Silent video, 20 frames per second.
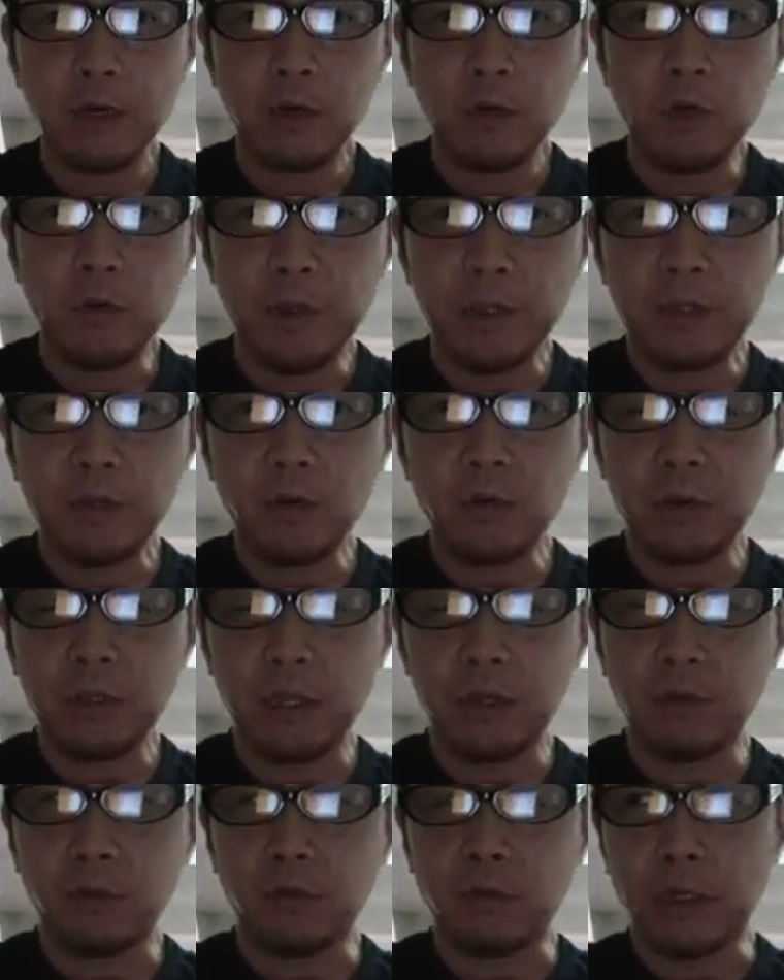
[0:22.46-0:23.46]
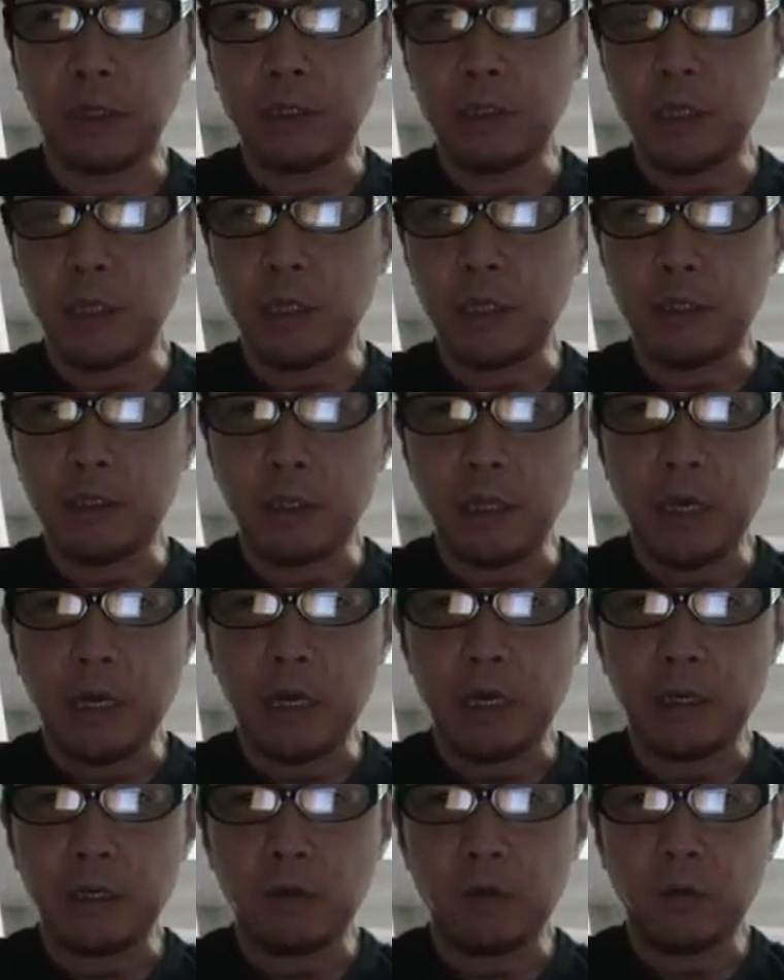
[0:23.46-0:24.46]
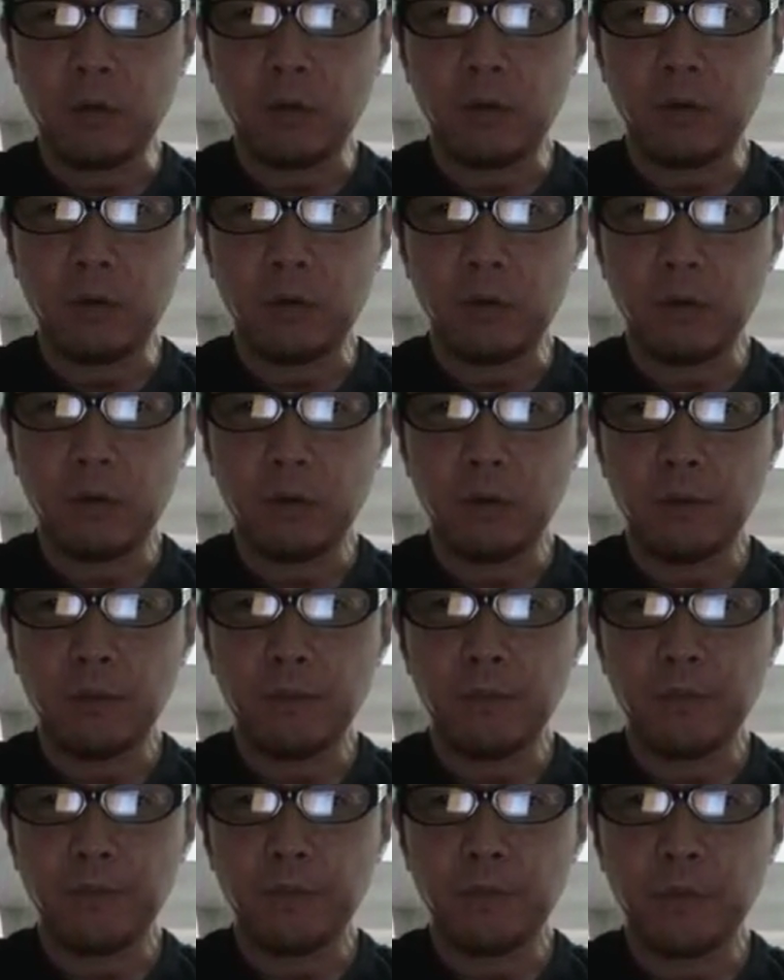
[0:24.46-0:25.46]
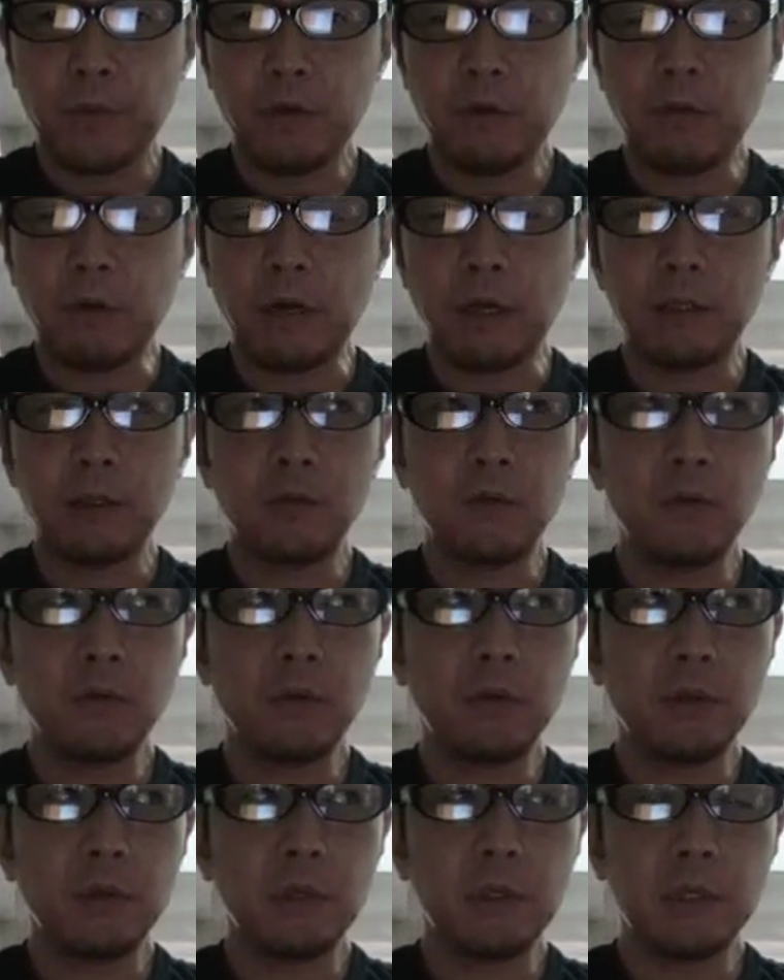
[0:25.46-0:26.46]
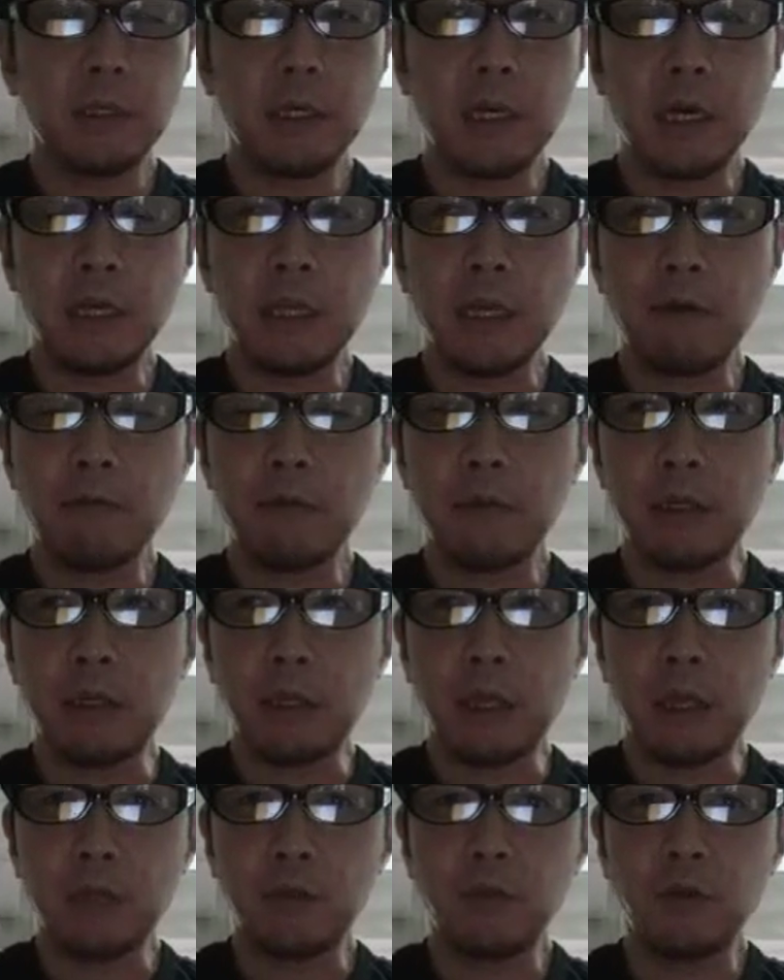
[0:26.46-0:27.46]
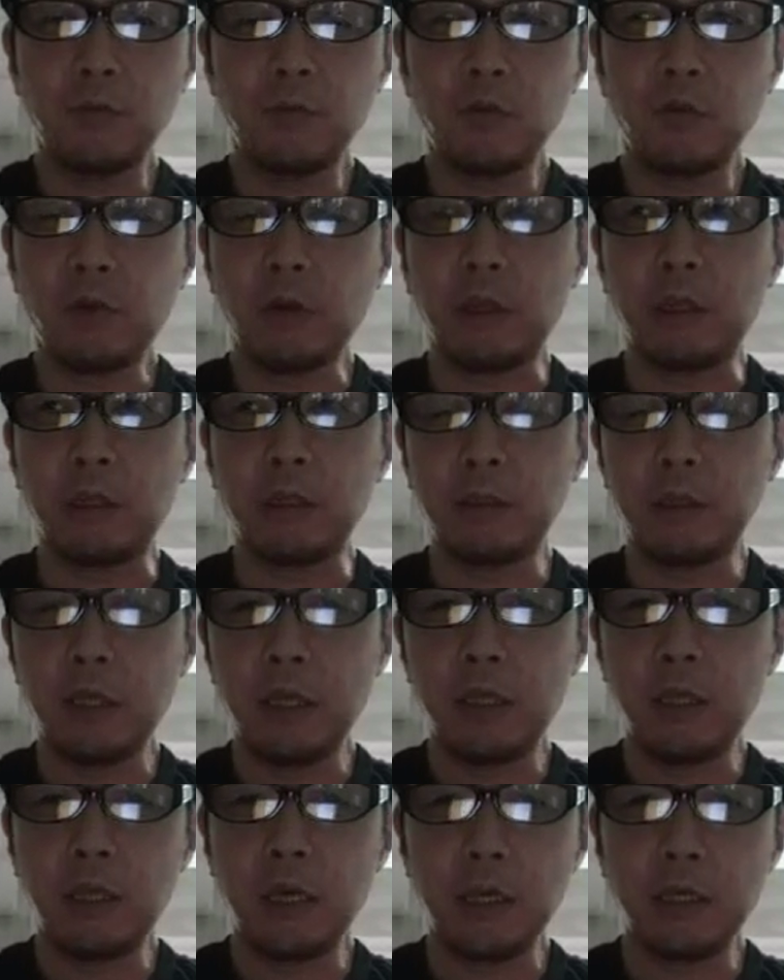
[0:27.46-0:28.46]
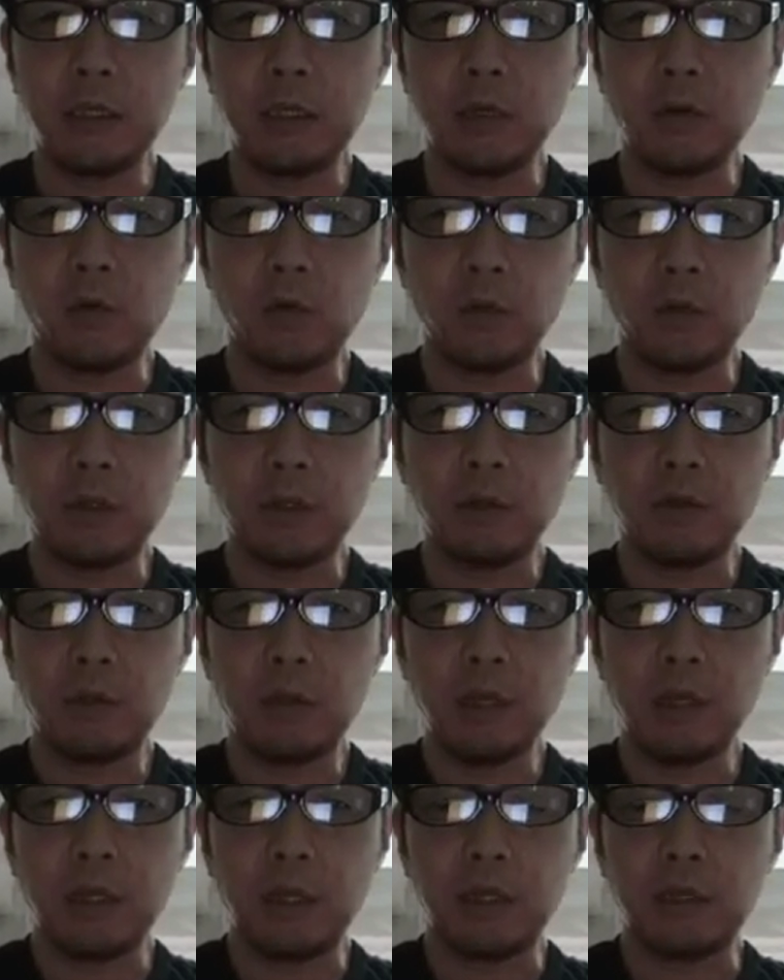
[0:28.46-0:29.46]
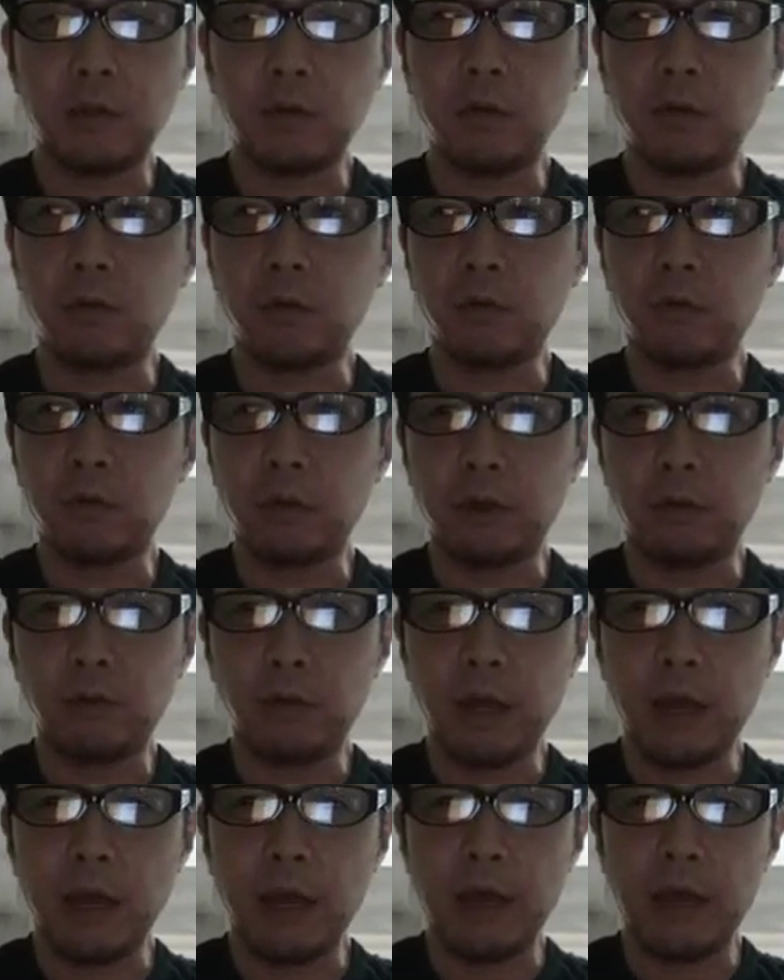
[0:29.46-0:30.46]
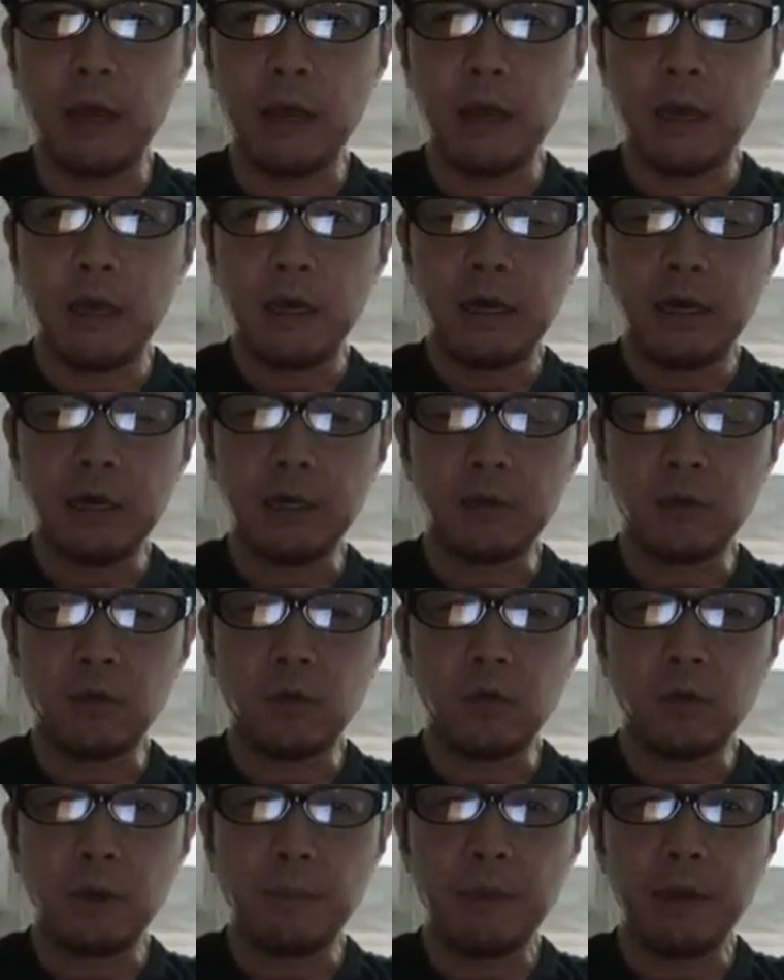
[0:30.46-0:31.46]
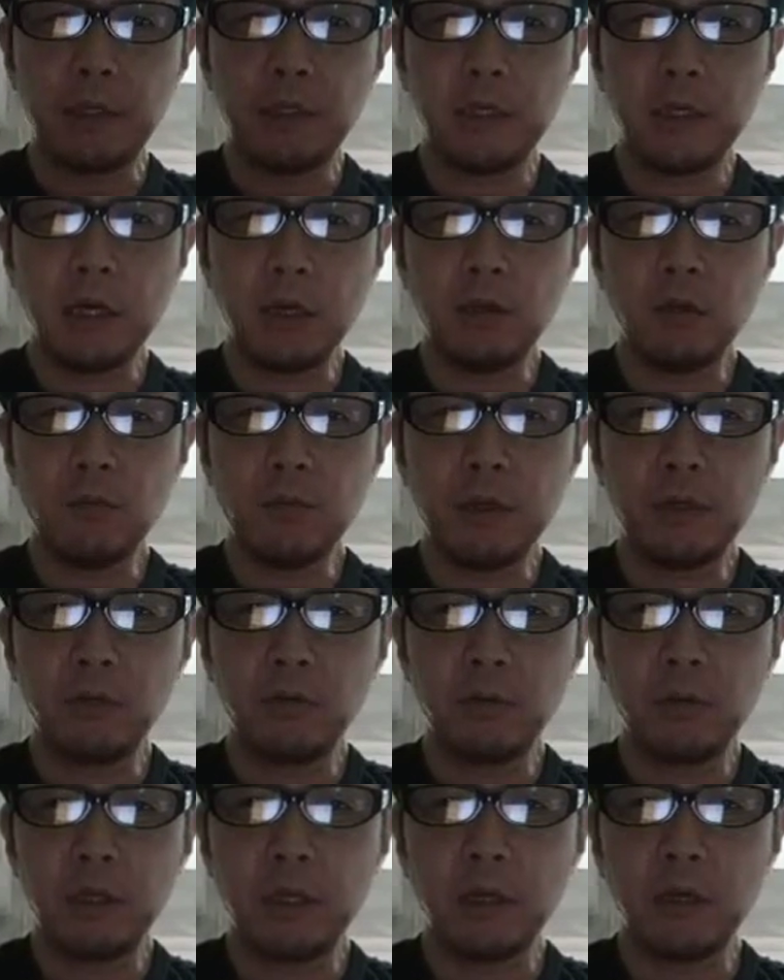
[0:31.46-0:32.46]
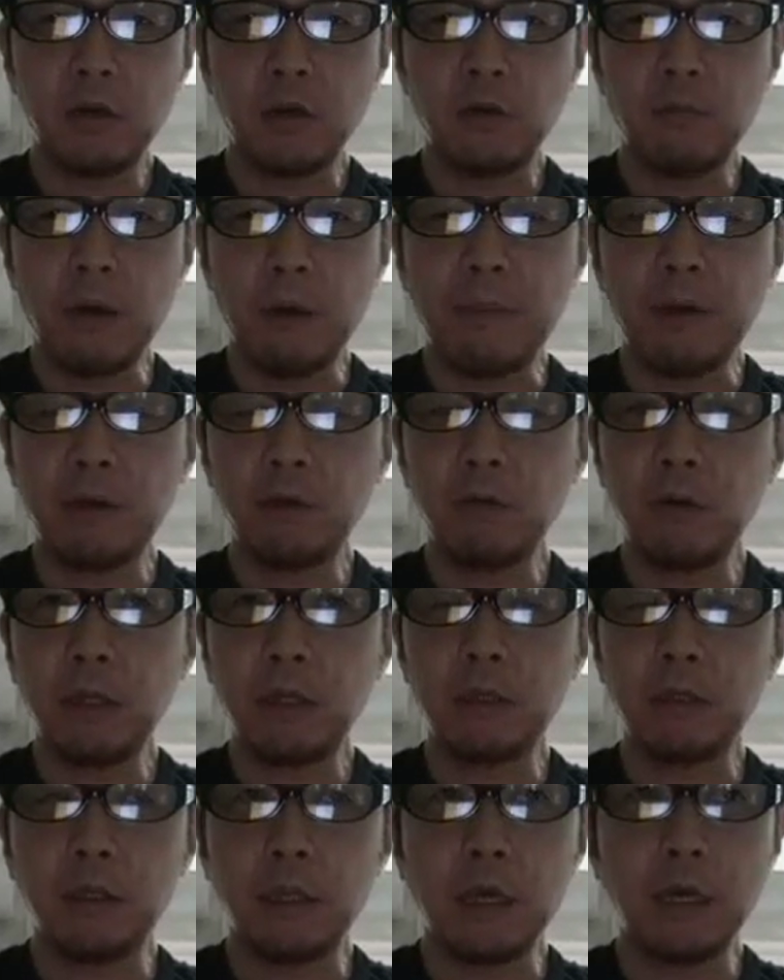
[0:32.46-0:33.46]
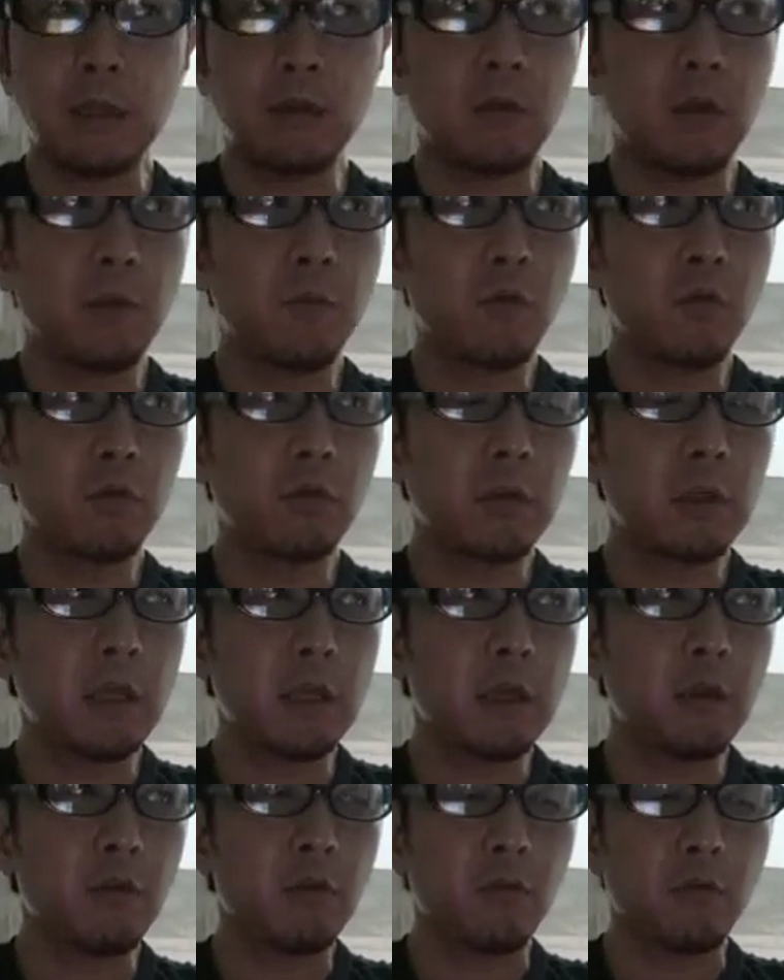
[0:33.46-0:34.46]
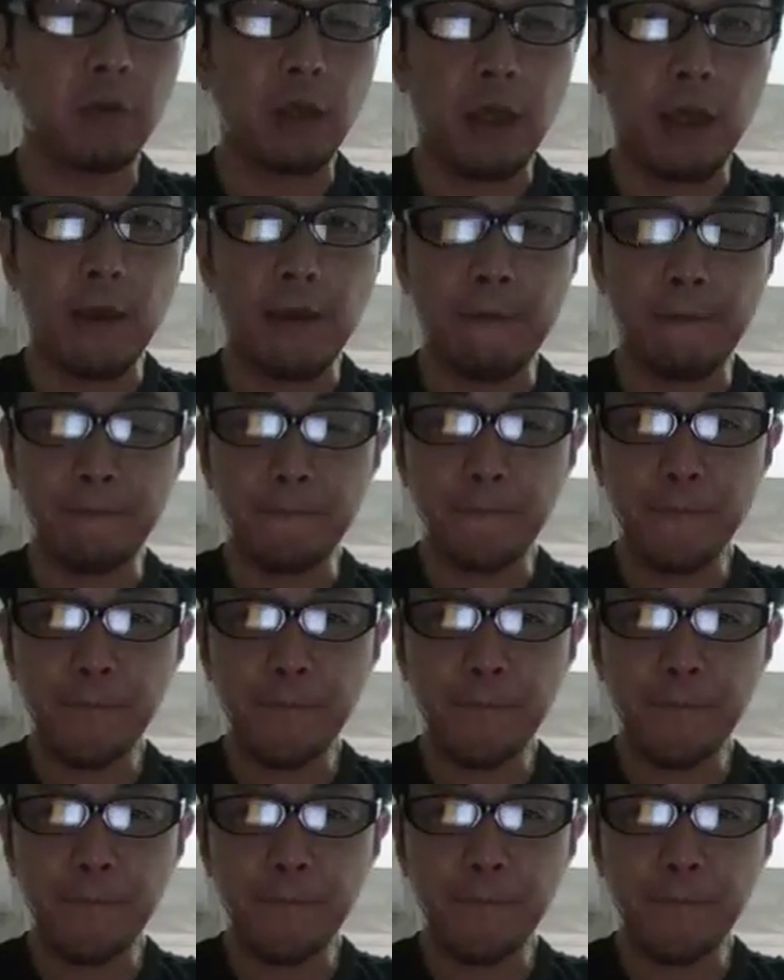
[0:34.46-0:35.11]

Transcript: 個別コンサルと同じでですねあの要はその時間に合わせて、Zoom とかでですね1対1でコーチング丁寧にするということなので、あのやっぱり時間と場所の制約、まあ、場所はですねあのリモートでできるので、